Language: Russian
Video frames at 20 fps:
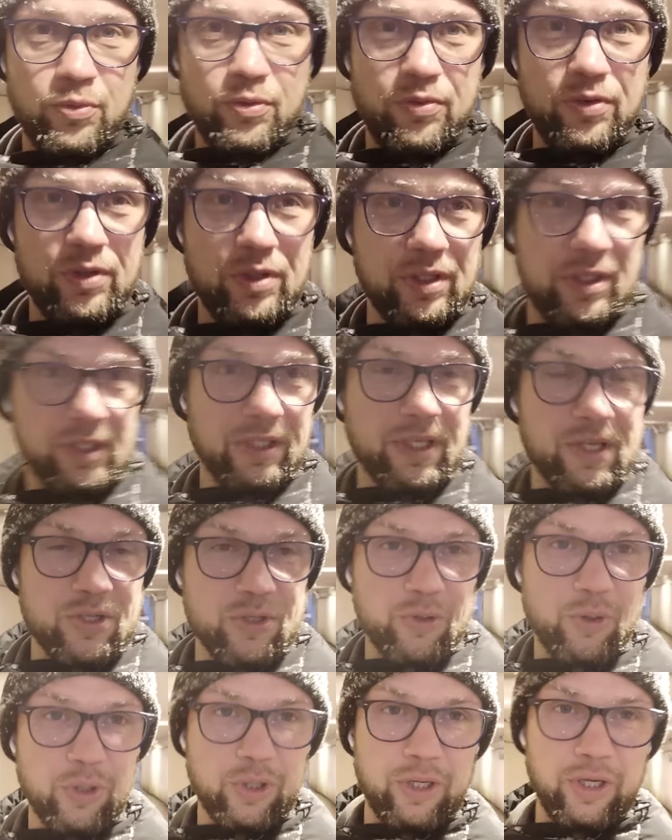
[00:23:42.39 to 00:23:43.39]
Вы видите,
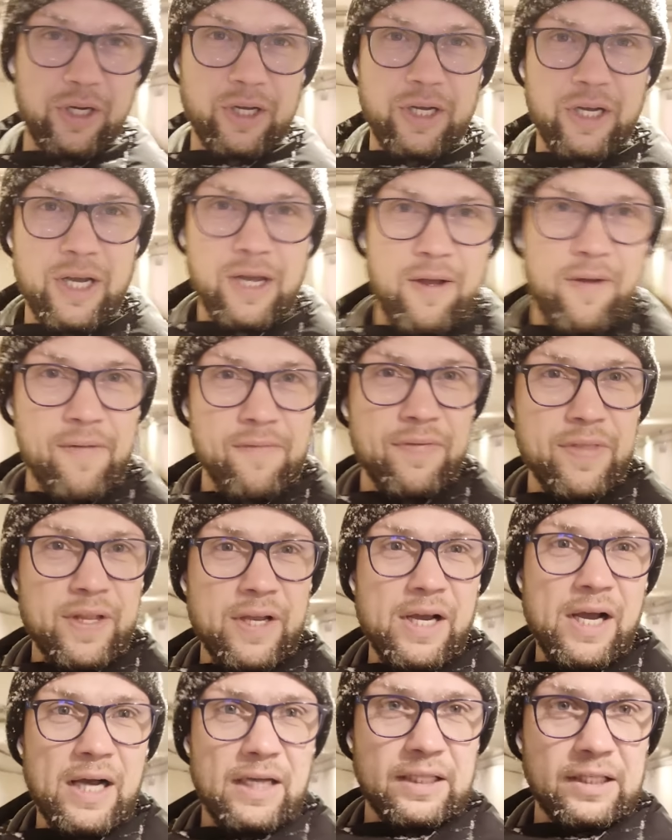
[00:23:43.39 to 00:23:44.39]
насколько
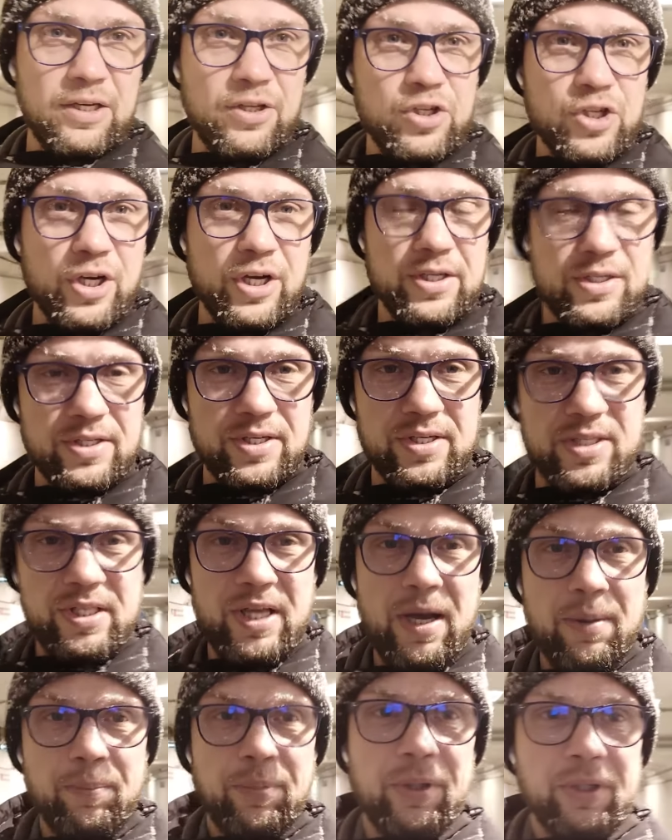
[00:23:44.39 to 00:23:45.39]
отличается
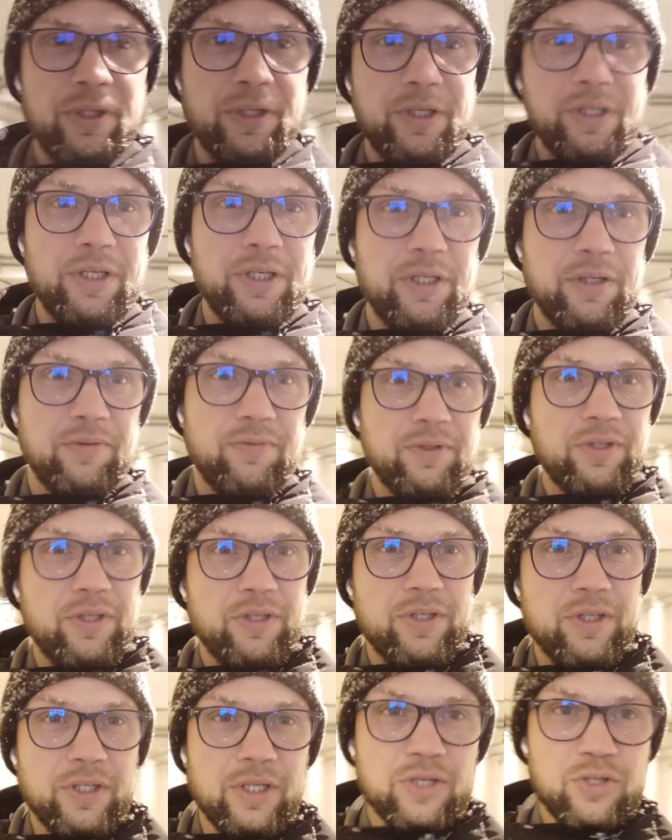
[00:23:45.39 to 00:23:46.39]
стаб и
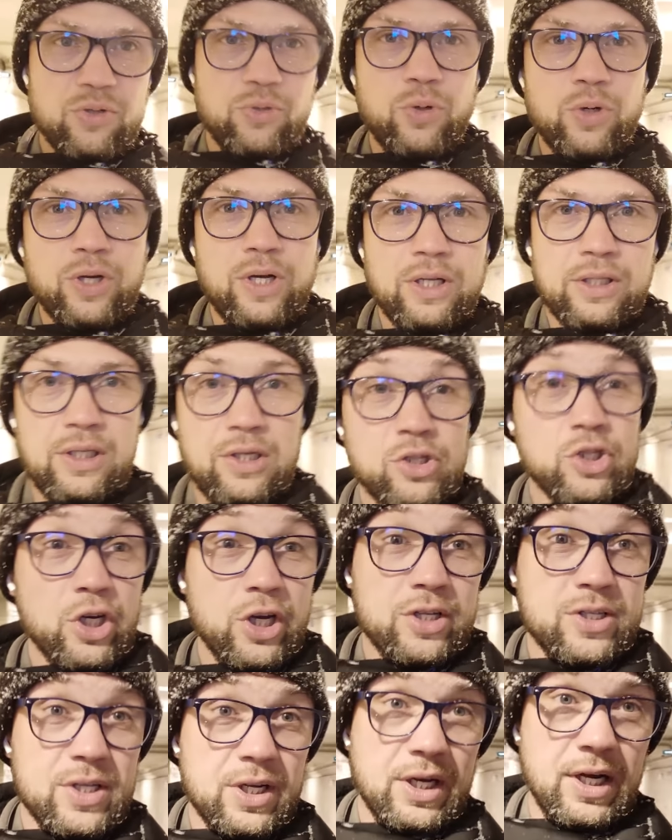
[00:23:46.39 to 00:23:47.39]
видите, насколько
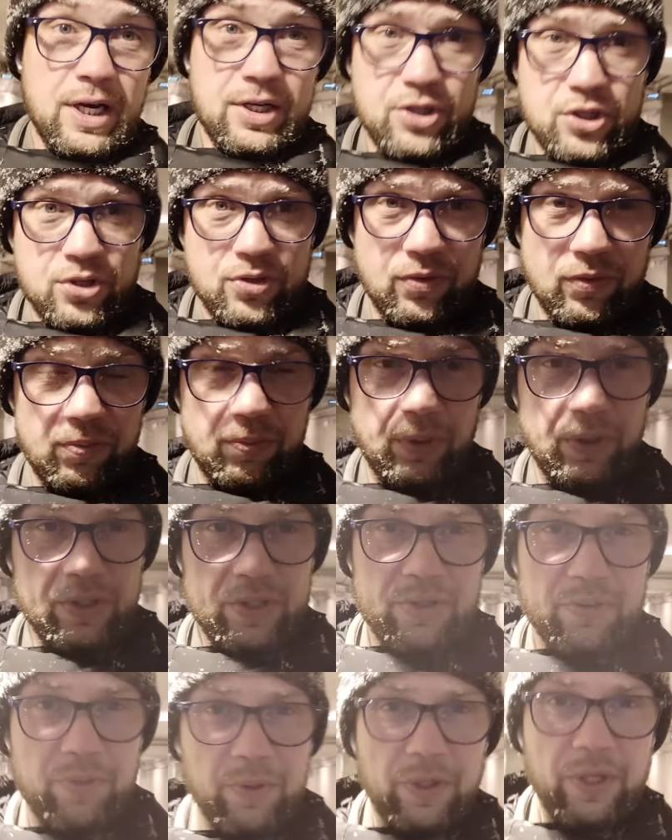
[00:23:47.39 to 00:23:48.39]
отличается качество, в
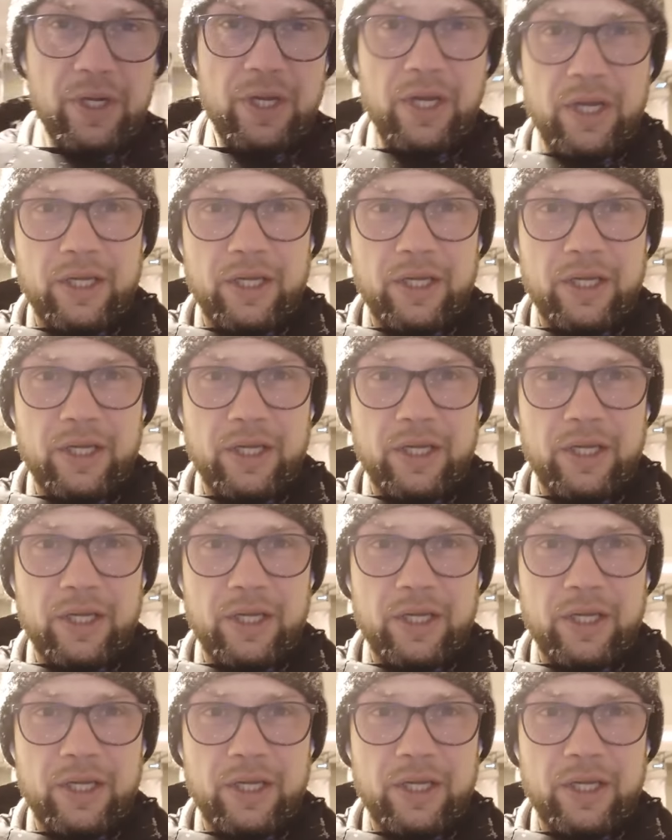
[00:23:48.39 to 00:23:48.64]
принципе,